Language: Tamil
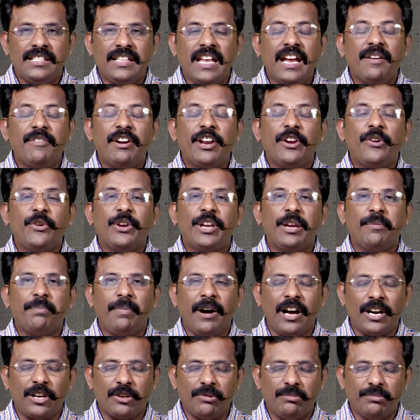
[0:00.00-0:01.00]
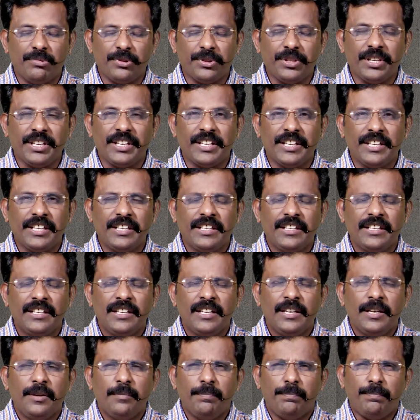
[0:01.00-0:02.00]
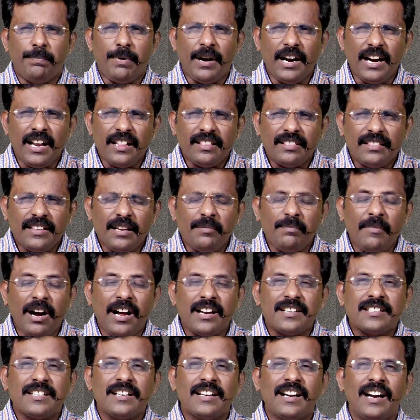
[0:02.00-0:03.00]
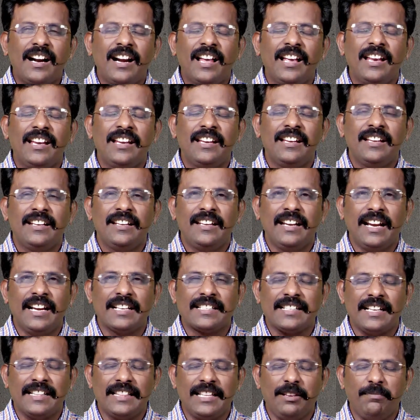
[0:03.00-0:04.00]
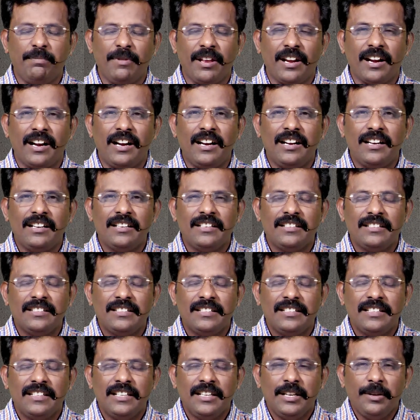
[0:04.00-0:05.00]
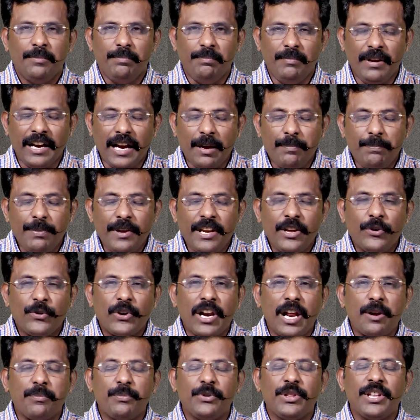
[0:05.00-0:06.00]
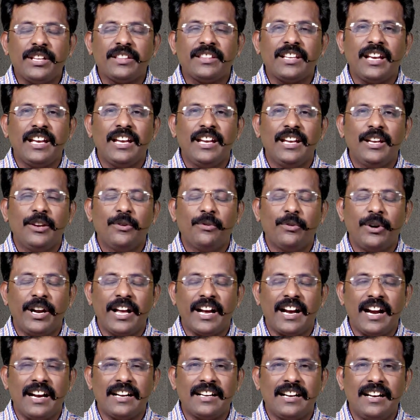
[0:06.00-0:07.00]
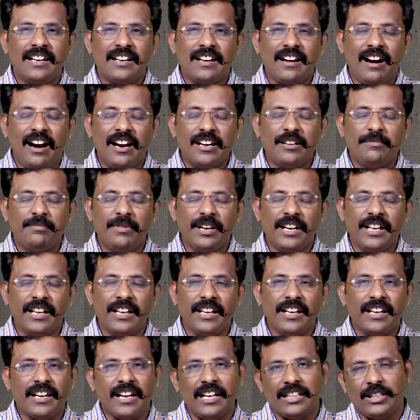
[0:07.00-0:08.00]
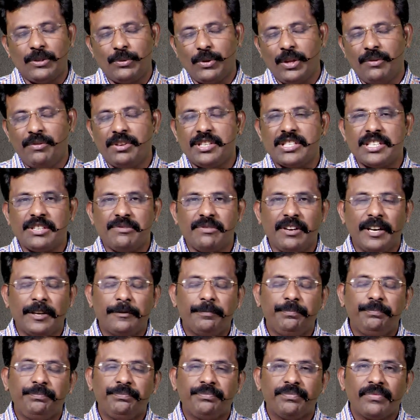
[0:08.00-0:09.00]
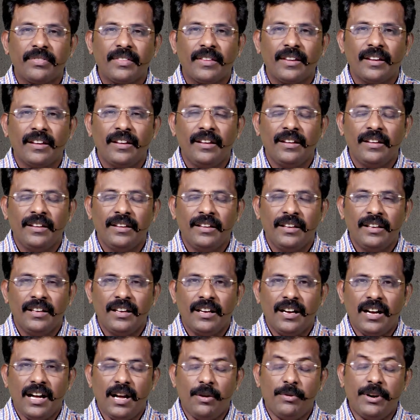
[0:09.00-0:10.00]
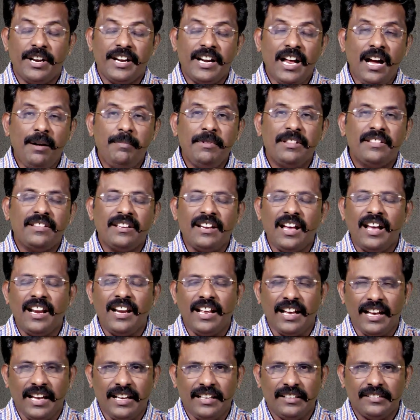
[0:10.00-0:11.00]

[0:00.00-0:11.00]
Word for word: தேவனை நோக்கி பார்க்கும்போது பலத்த மாற்றங்களை நீங்கள் சந்திப்பீர்கள் மிகப்பெரிய ஒரு அற்புதத்தை உங்களுடைய கண்கள் காணும்படி கத்திர உதவி செய்வார் அவருடைய நாமத்தினால